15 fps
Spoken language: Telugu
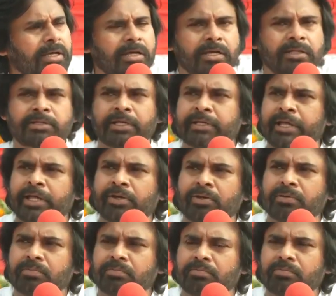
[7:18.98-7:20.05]
ఇంత నేను
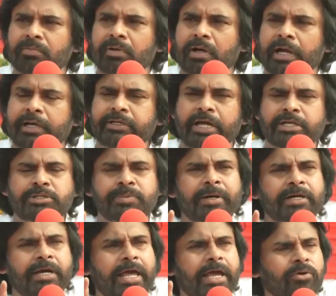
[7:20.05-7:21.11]

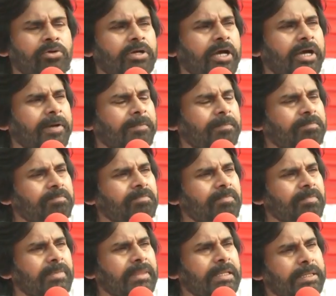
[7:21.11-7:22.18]
అటాచ్మెంట్ లేకుండా
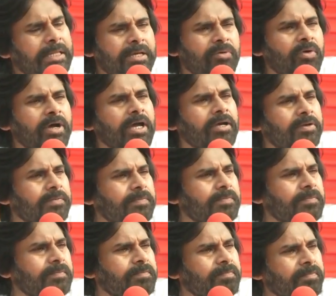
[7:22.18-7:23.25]
నేను ఇవ్వగలను
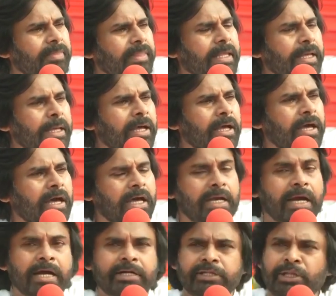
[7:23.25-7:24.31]

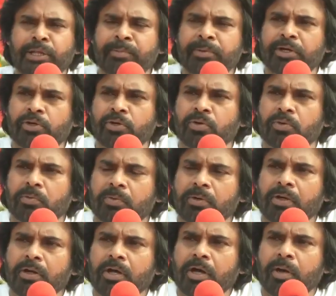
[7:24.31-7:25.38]
అలాంటిది మీరు
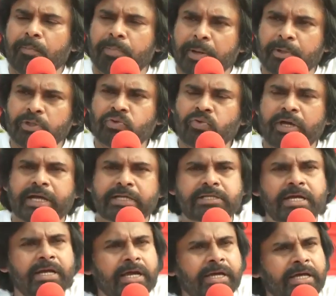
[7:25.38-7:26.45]
ప్రభుత్వ
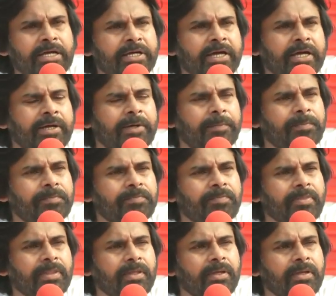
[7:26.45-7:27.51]
ఖజానా గనుక
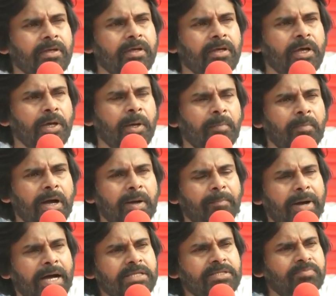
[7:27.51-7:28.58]
మా
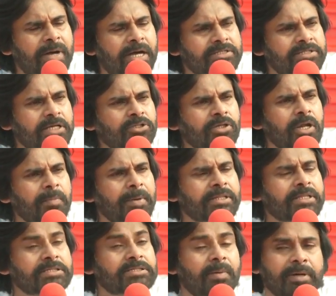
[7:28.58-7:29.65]
బా మా చేతుల్లో
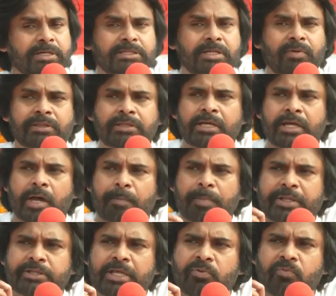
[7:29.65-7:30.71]
పెడితే సమర్థవంతంగా
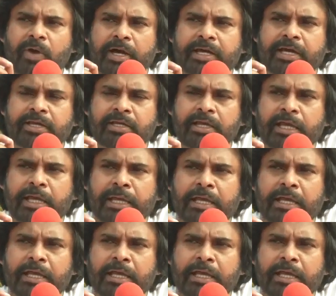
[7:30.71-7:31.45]
ప్రతి ఒక్కరికి